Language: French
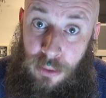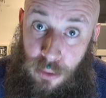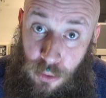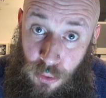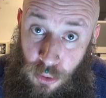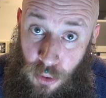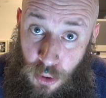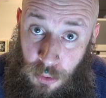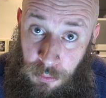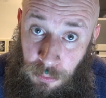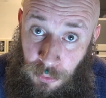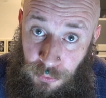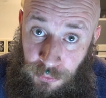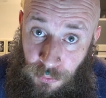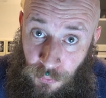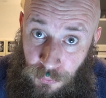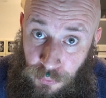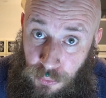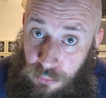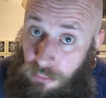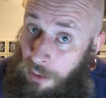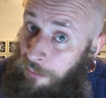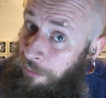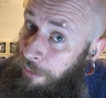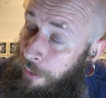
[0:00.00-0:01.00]
le montant
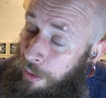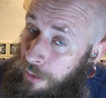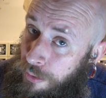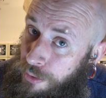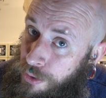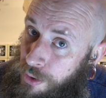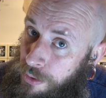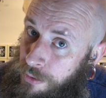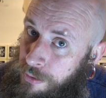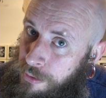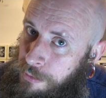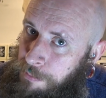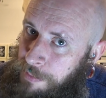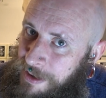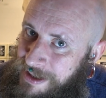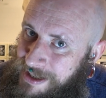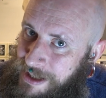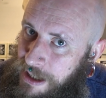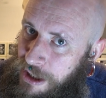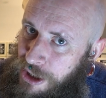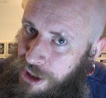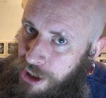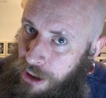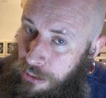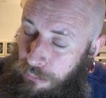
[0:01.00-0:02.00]
du coiffeur, je ne suis pas
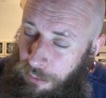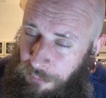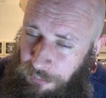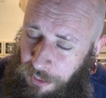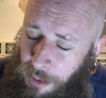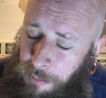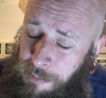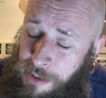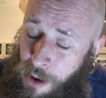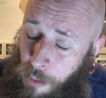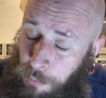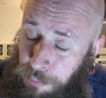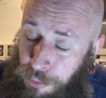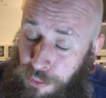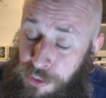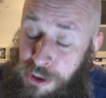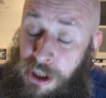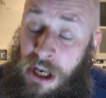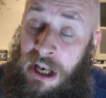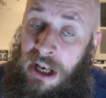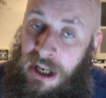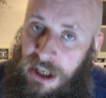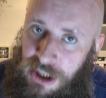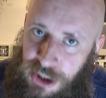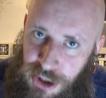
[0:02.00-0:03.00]
allé chez le coiffeur, mais en plus
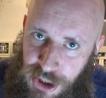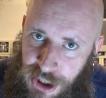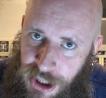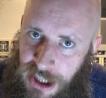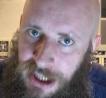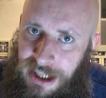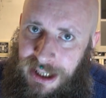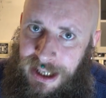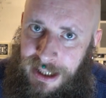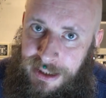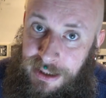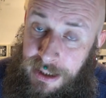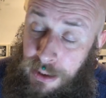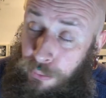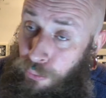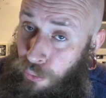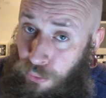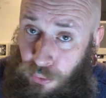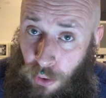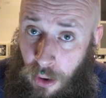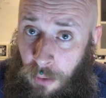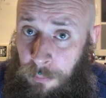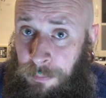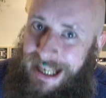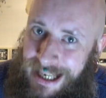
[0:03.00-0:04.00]
j'ai gagné du
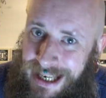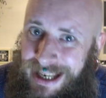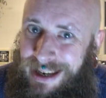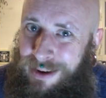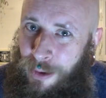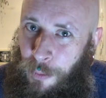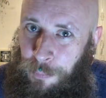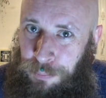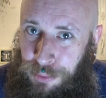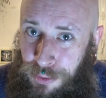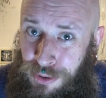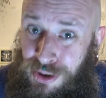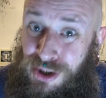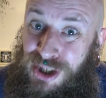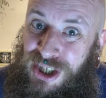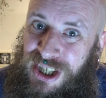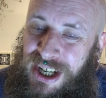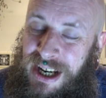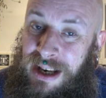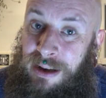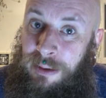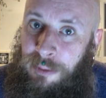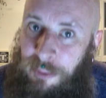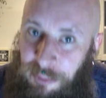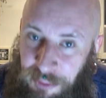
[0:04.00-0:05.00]
temps et en plus
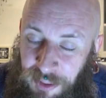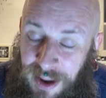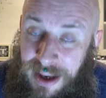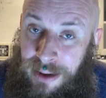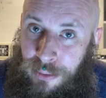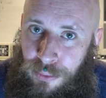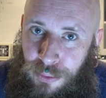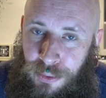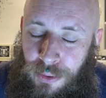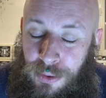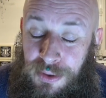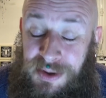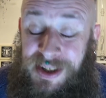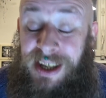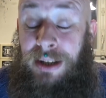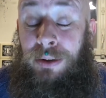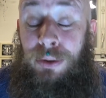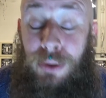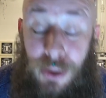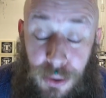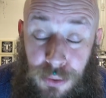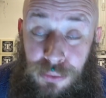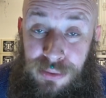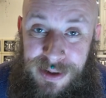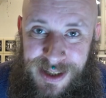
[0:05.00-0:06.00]
j'ai fait une recette
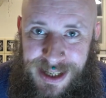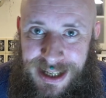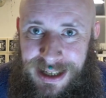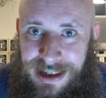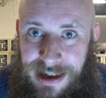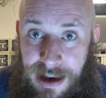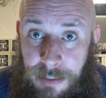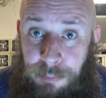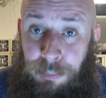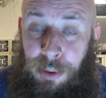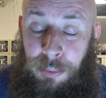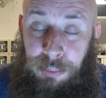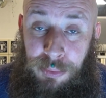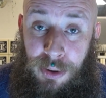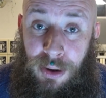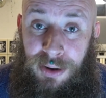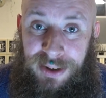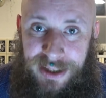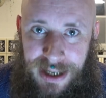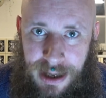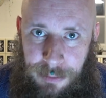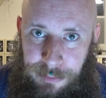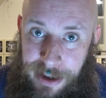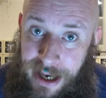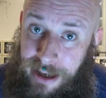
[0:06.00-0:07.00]
de cuisine, les
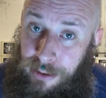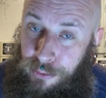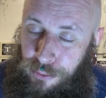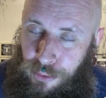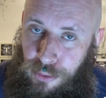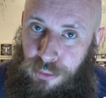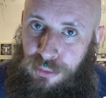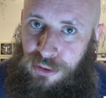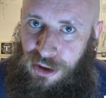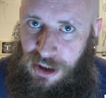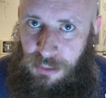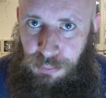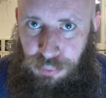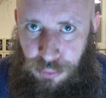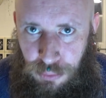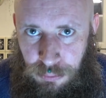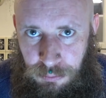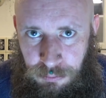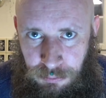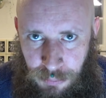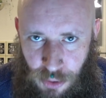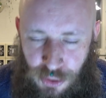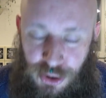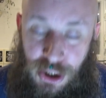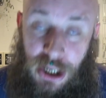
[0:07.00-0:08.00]
popcorns à la bière que j'ai pu
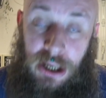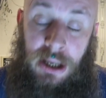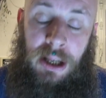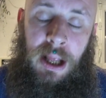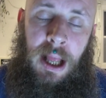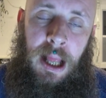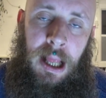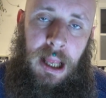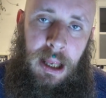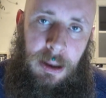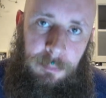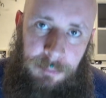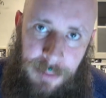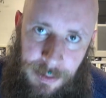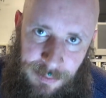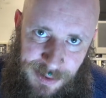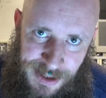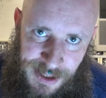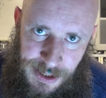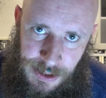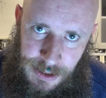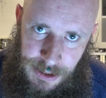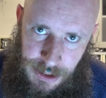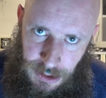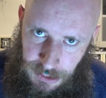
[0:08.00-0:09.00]
manger. Même
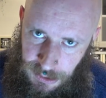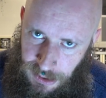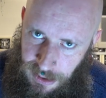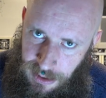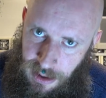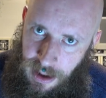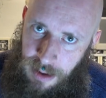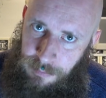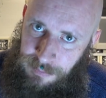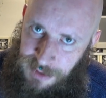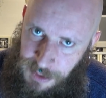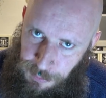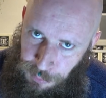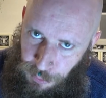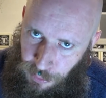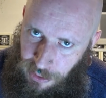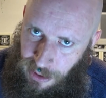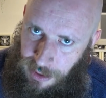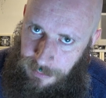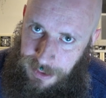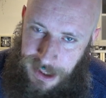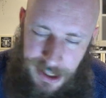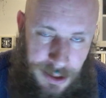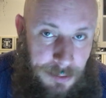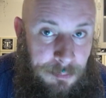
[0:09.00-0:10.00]
s'ils étaient un petit peu
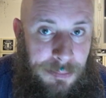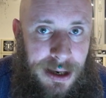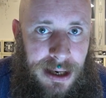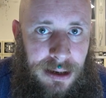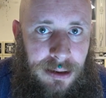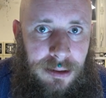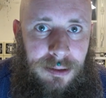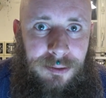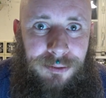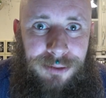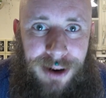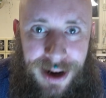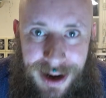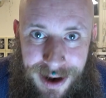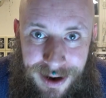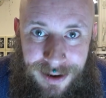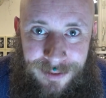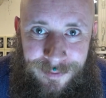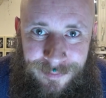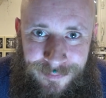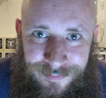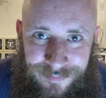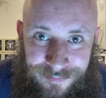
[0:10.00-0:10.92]
cramés, mais voilà.